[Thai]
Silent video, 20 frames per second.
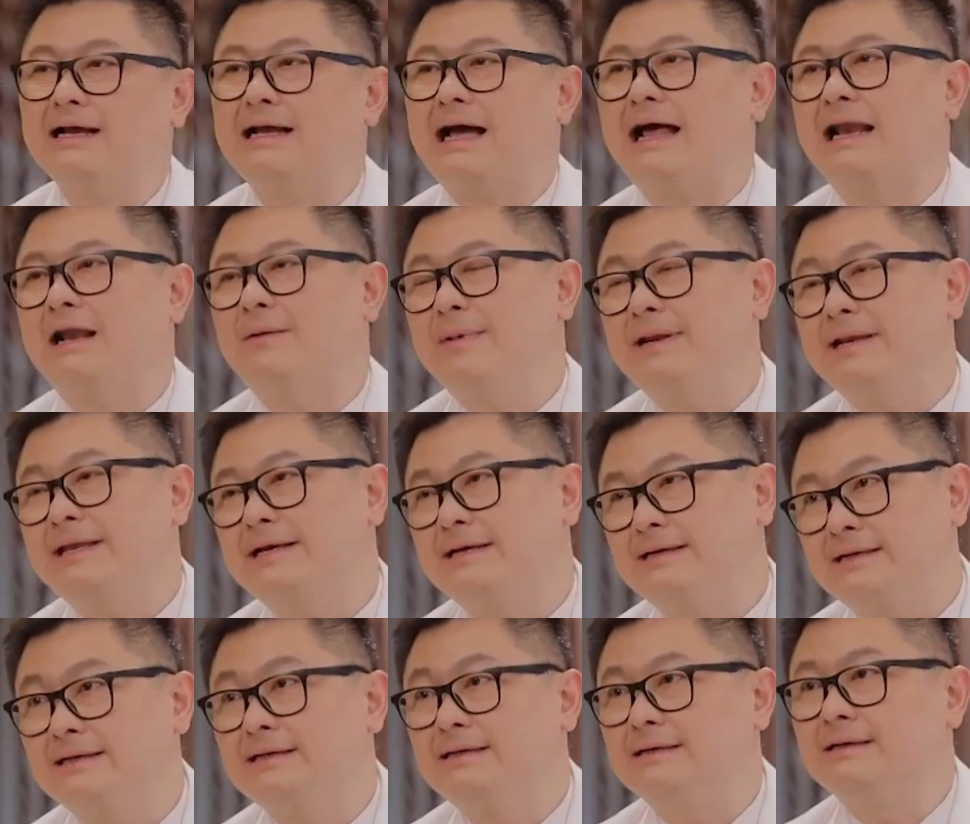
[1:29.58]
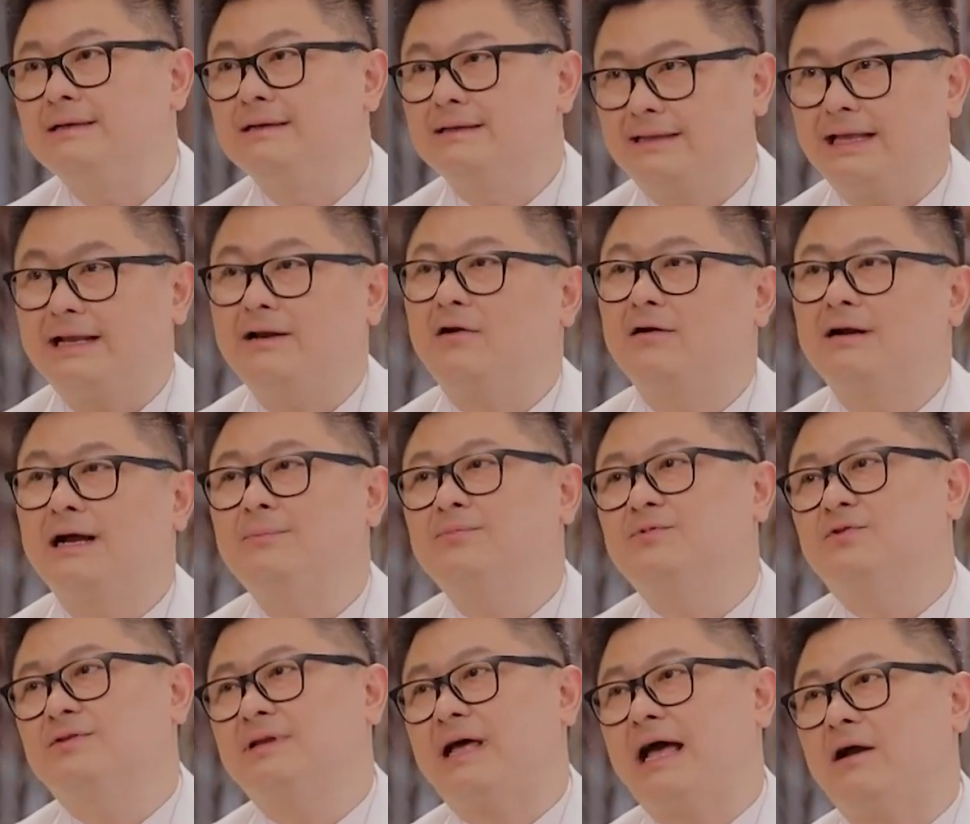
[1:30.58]
รักษาแล้วไม่ดีขึ้นแน่นอนครับ
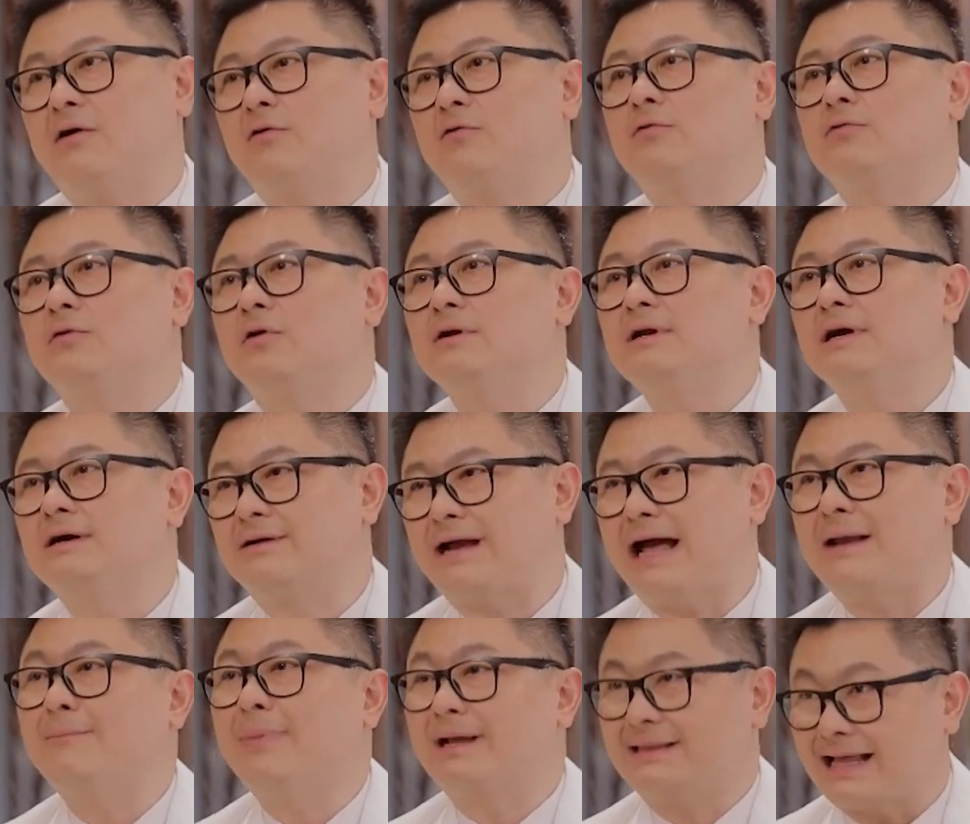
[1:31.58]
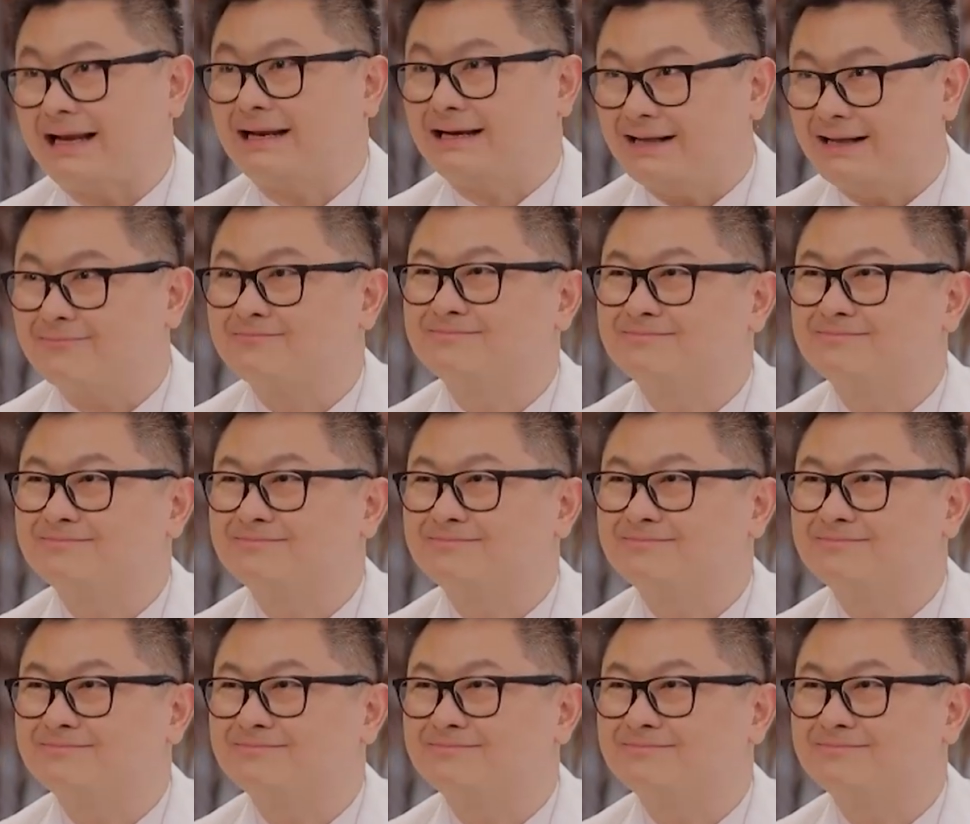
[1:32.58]
สุดท้ายก็คงต้องเลือกการผ่าตัดครับ